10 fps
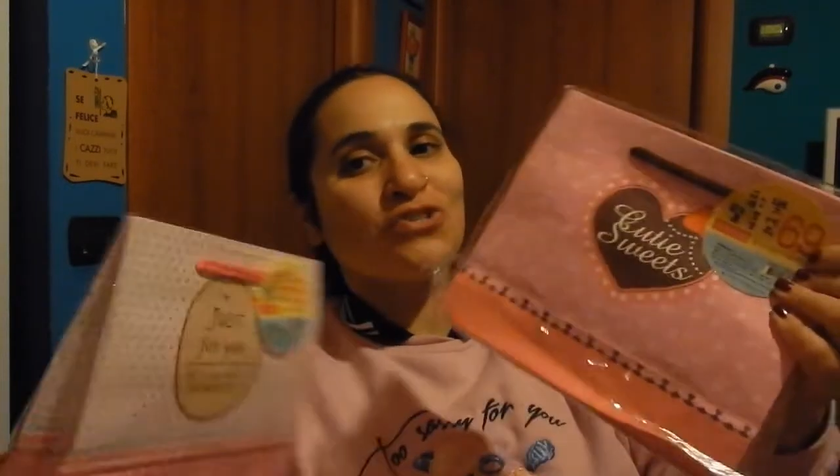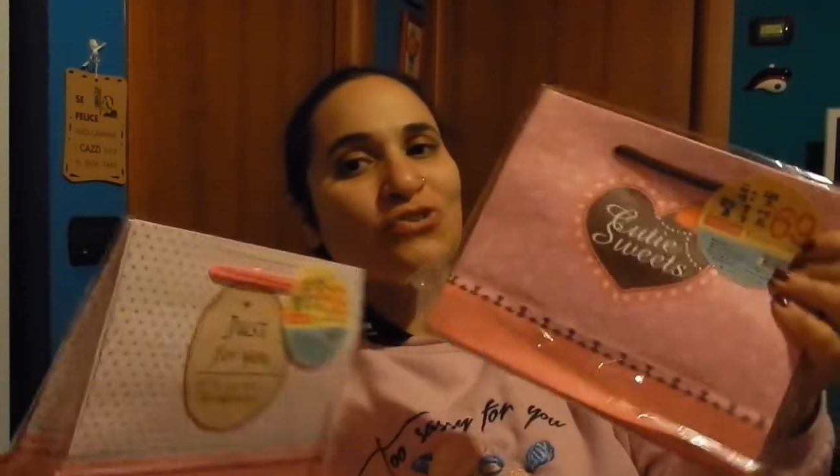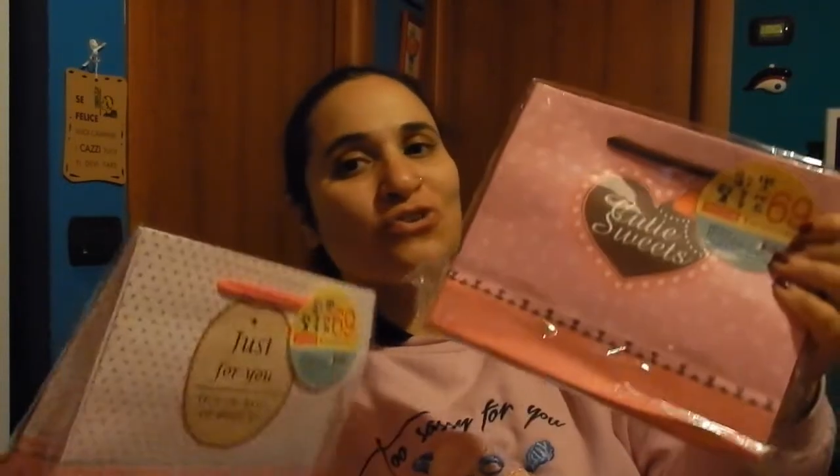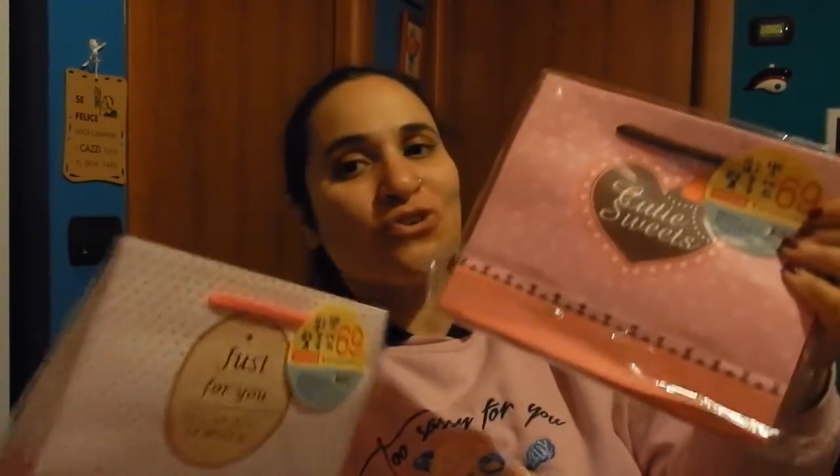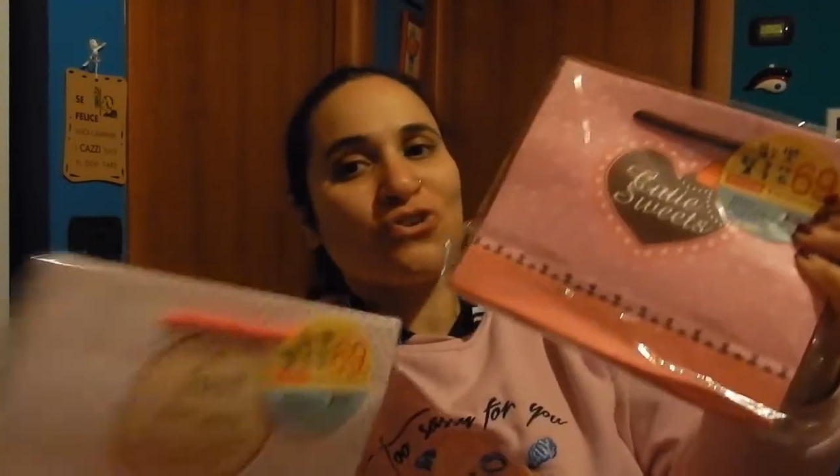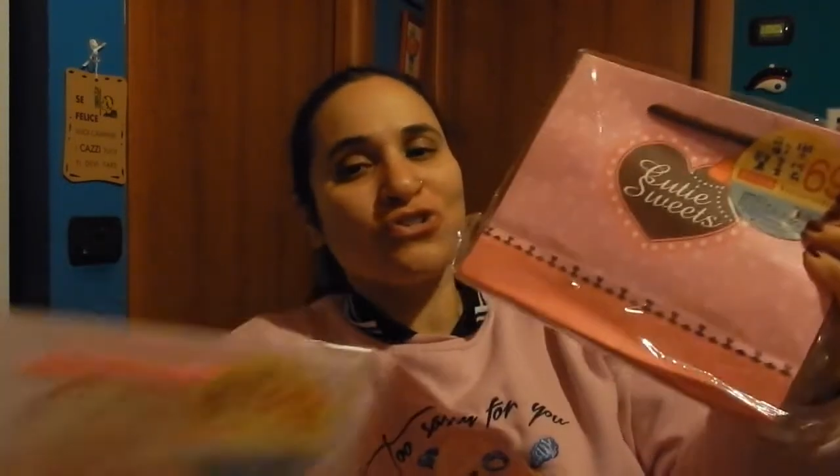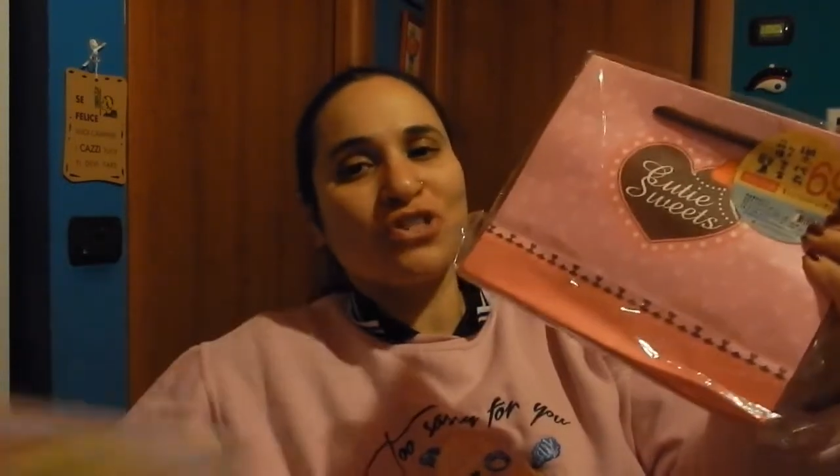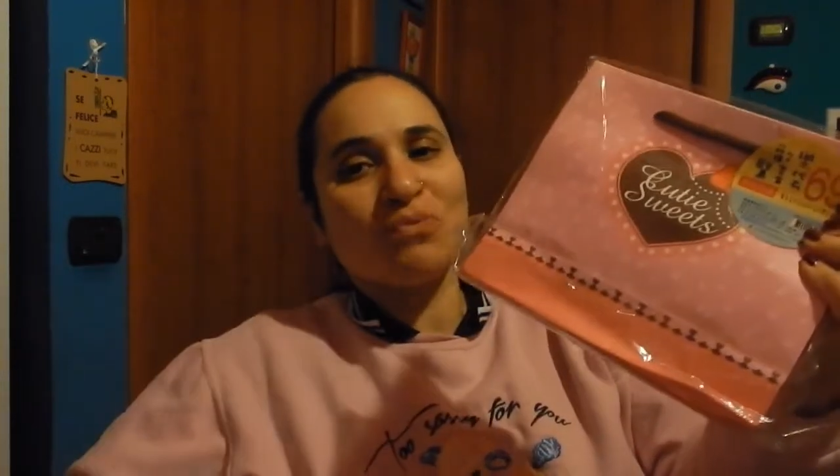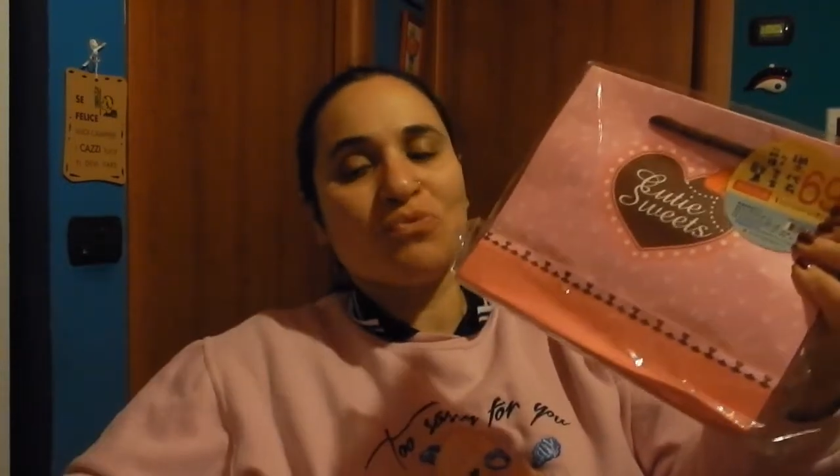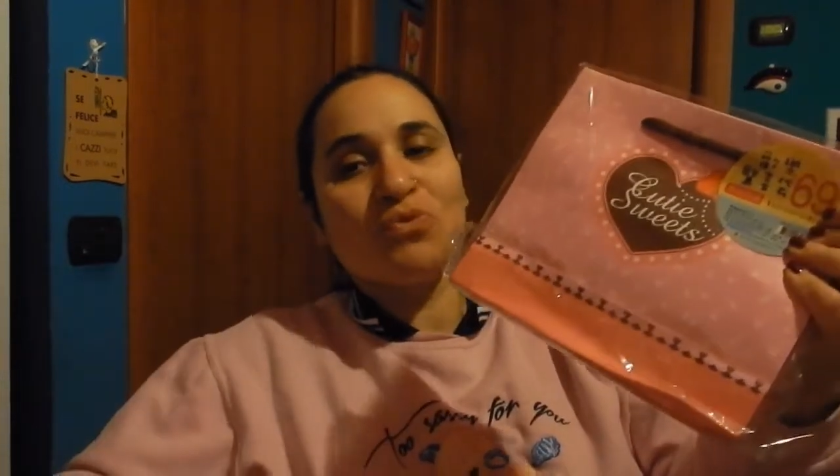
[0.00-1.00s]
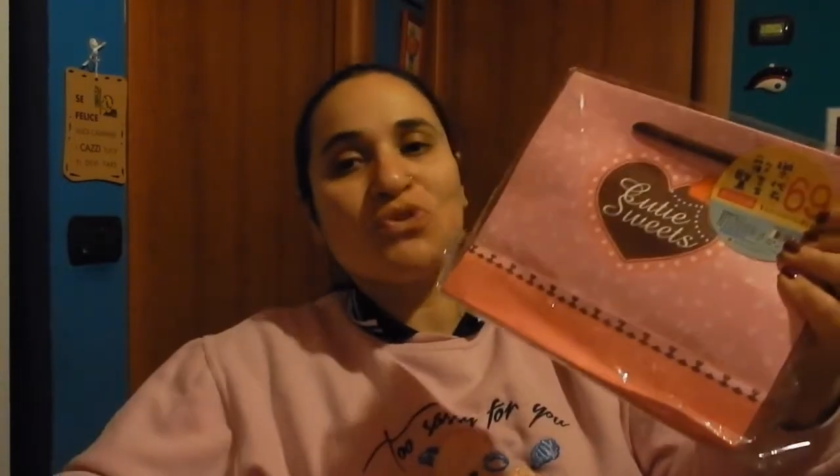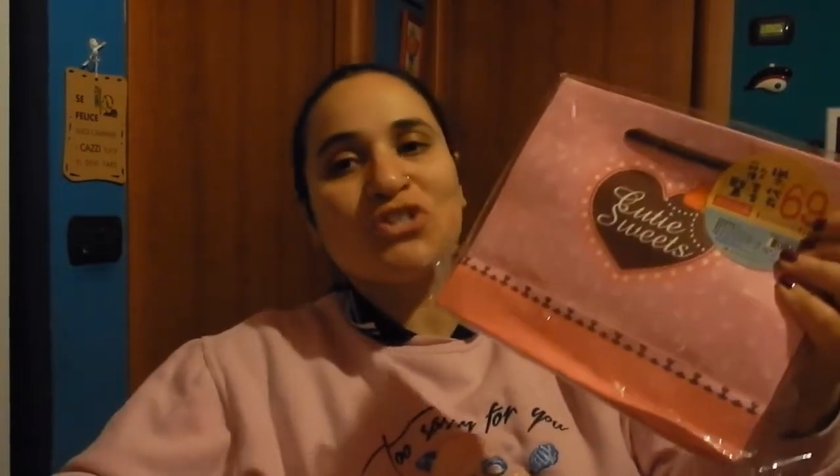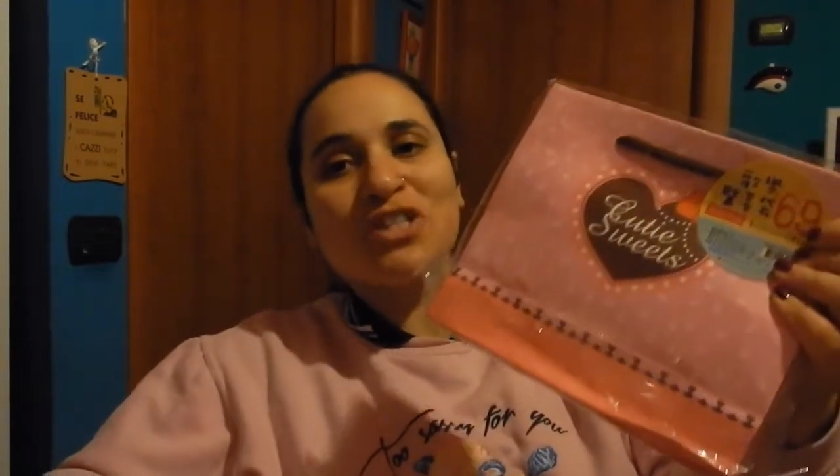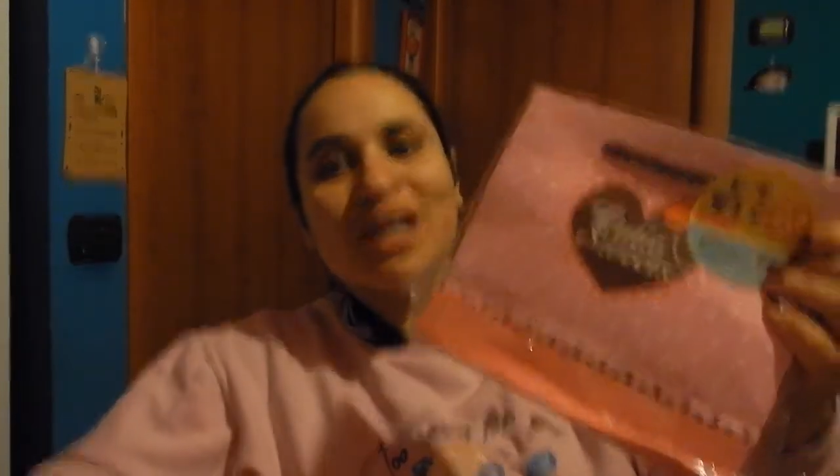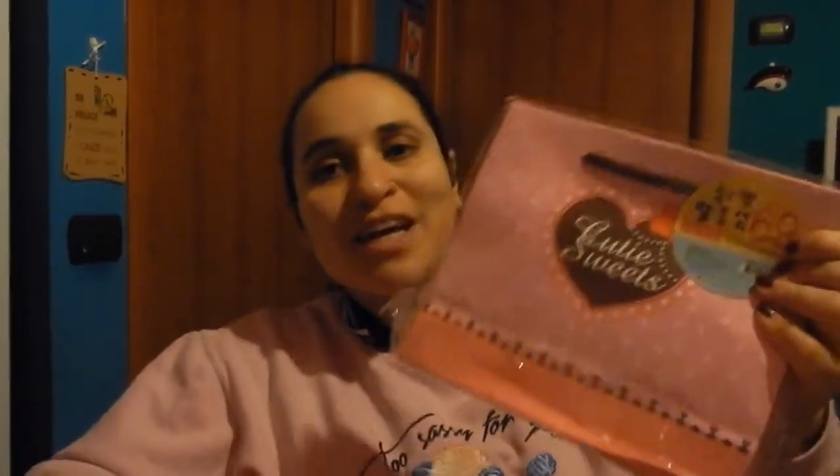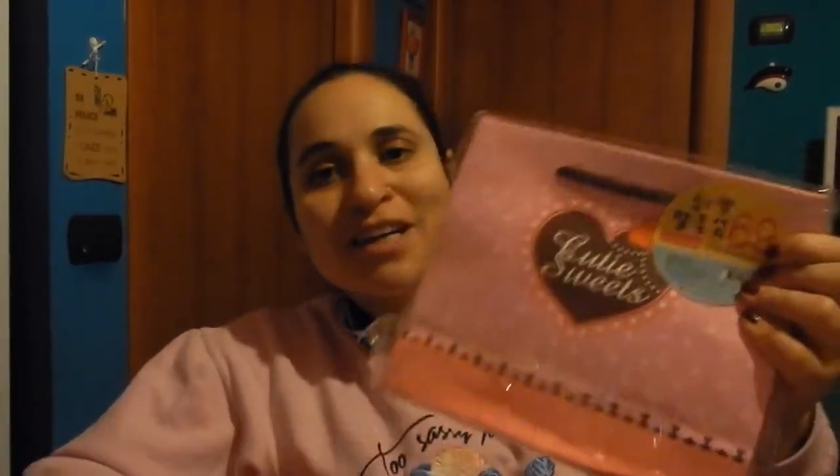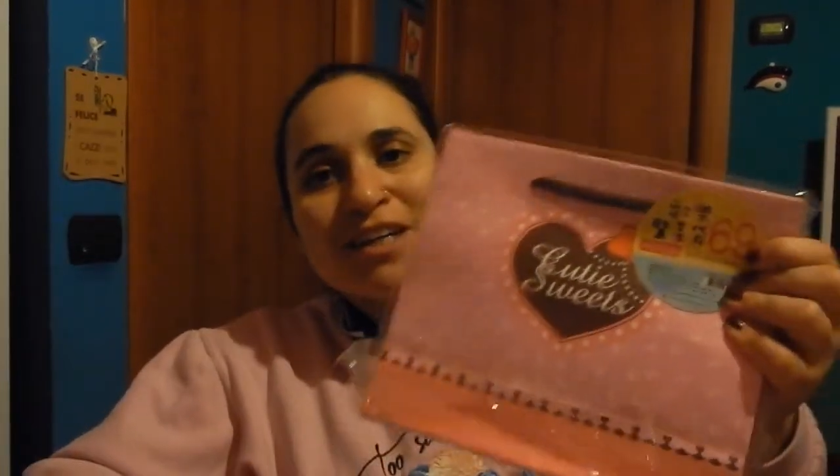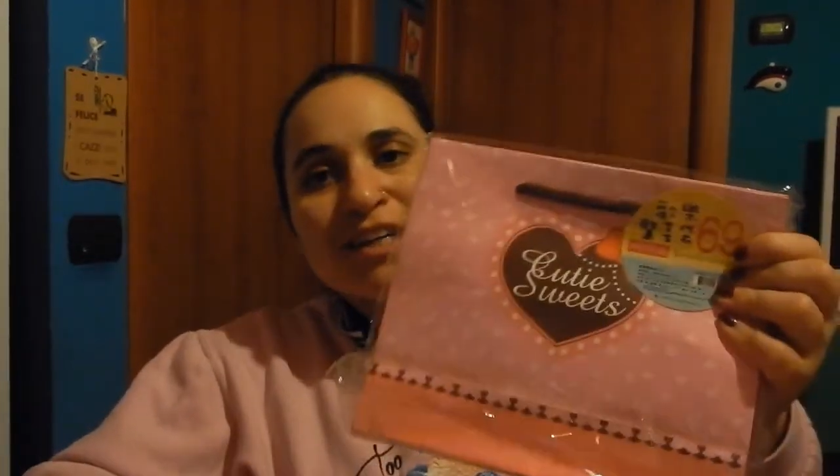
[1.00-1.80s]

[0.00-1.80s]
che sono ste buste.